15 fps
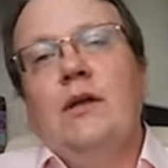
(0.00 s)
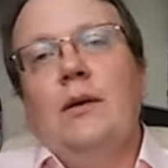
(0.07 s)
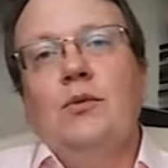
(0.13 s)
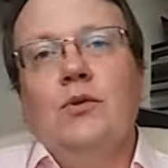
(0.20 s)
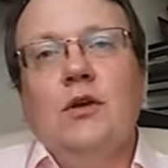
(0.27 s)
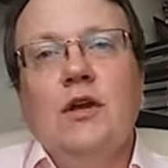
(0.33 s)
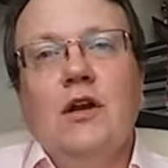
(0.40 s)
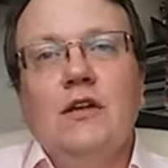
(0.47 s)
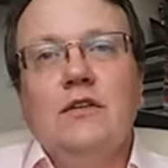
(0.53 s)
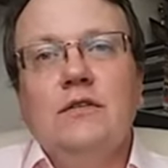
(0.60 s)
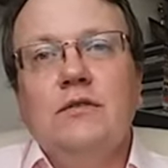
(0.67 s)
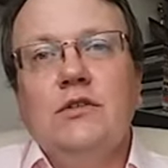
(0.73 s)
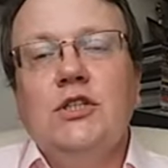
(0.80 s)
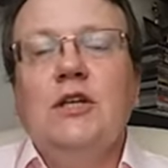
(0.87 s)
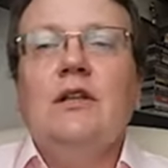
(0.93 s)
Там он играет
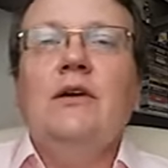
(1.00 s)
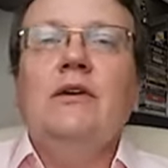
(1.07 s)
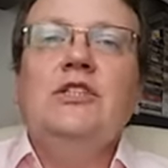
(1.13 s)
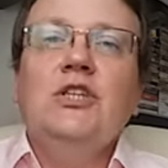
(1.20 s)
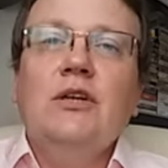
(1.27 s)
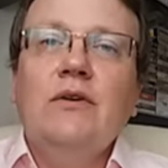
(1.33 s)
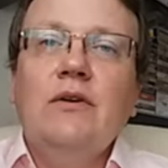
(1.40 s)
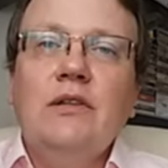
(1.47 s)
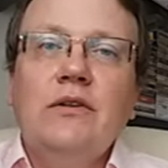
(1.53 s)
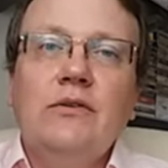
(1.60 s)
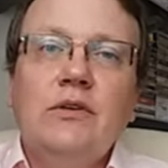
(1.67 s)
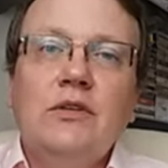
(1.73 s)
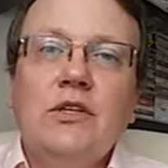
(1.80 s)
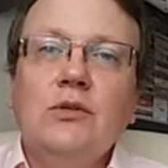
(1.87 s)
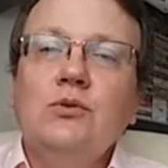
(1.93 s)
совершенно
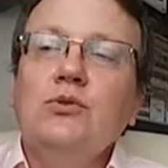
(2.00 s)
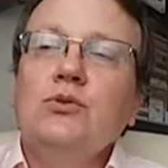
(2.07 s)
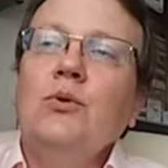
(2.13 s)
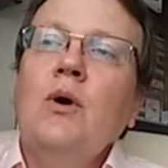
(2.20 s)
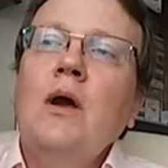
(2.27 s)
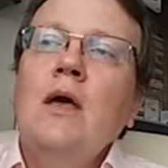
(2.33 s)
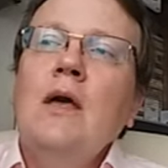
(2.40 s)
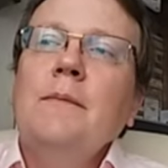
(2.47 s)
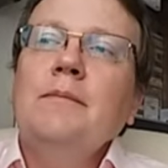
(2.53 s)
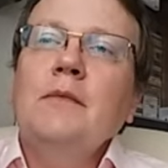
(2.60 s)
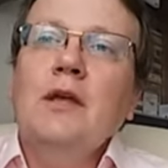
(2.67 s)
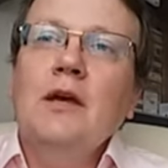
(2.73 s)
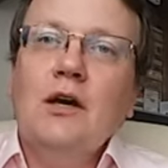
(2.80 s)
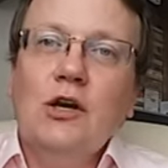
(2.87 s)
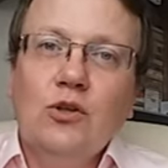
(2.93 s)
очаровательного дедушку,
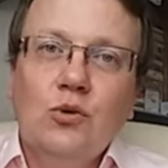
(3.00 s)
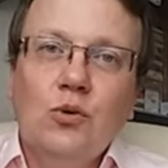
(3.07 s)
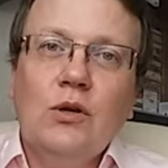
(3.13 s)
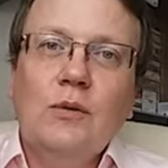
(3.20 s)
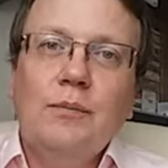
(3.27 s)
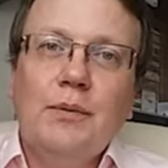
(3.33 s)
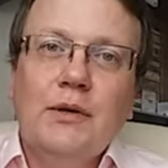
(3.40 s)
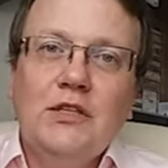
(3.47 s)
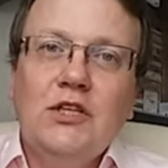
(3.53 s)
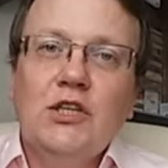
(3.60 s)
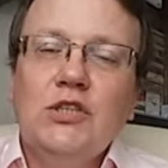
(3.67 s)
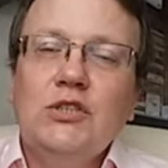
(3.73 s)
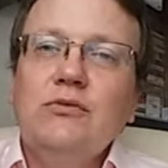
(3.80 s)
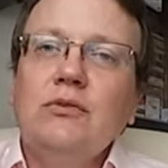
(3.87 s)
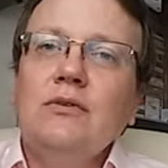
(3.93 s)
э, который
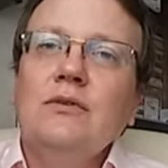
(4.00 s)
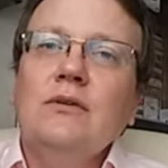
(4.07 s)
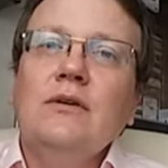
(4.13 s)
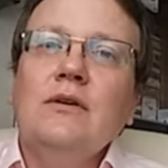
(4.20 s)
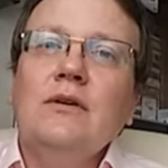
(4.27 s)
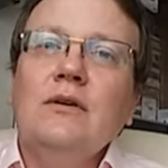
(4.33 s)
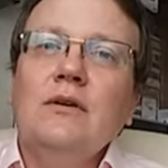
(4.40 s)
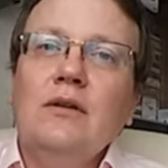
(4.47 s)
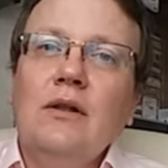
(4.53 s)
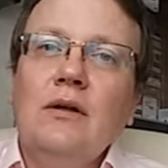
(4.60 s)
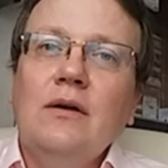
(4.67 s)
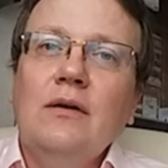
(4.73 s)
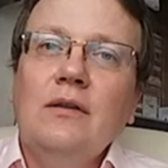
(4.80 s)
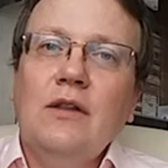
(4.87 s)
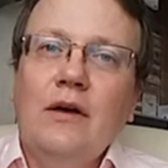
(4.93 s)
поддерживает э,
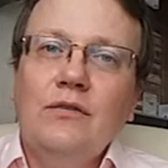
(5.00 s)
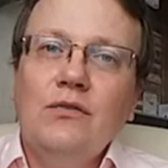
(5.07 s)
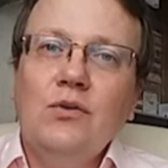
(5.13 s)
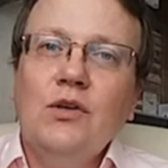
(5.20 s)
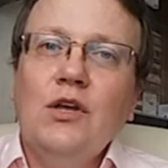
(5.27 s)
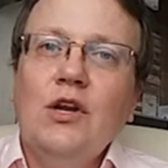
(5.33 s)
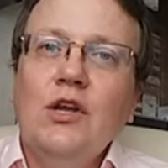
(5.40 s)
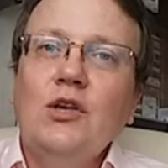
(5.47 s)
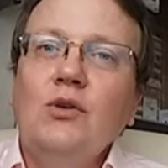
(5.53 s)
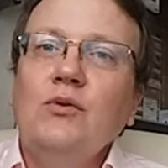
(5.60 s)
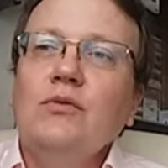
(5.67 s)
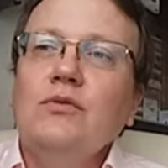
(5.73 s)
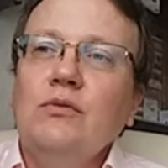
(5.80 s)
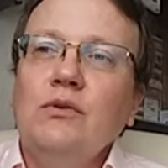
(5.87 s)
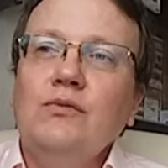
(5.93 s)
главную
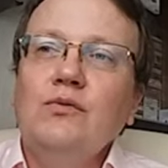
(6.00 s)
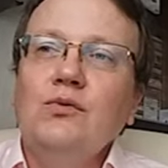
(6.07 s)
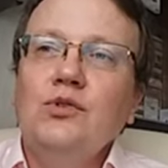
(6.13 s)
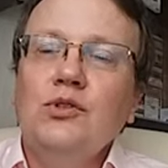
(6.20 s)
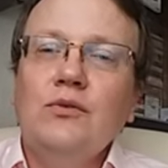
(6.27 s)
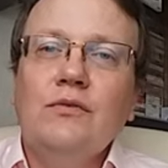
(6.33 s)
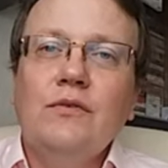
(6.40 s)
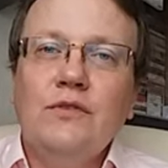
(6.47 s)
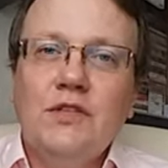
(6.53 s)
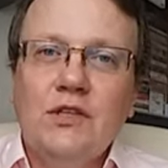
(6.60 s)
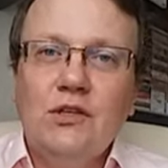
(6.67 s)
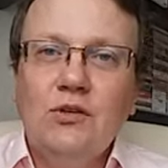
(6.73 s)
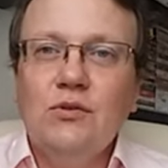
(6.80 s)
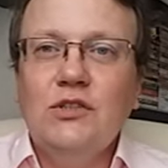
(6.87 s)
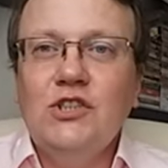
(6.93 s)
героиню, свою внучку во
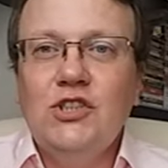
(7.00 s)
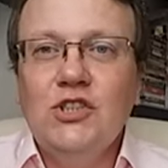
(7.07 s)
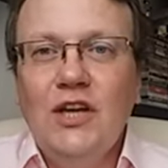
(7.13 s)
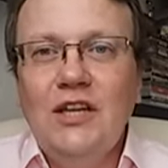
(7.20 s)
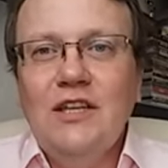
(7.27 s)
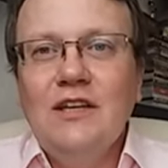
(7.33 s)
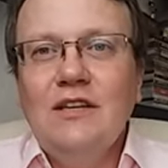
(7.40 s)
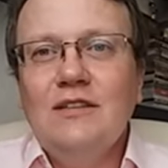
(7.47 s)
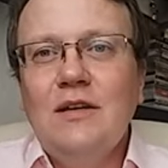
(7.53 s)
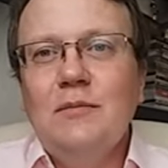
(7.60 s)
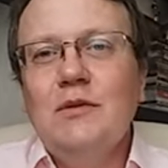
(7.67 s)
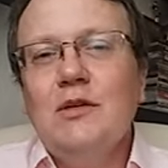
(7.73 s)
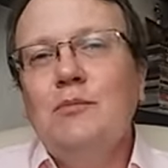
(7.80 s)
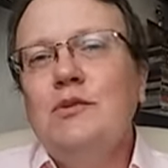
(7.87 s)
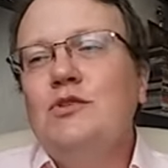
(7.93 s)
всех ее начинаниях
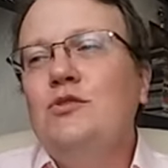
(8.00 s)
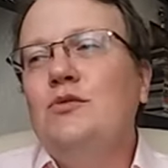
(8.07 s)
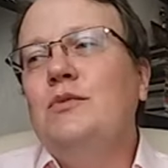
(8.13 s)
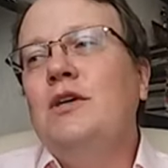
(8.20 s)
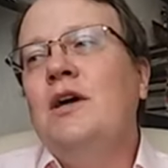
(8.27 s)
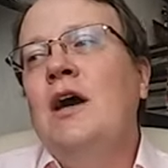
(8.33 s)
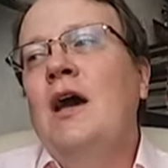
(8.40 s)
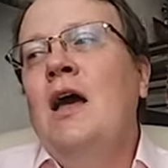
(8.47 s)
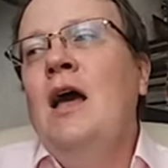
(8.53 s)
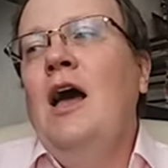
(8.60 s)
самых безумных.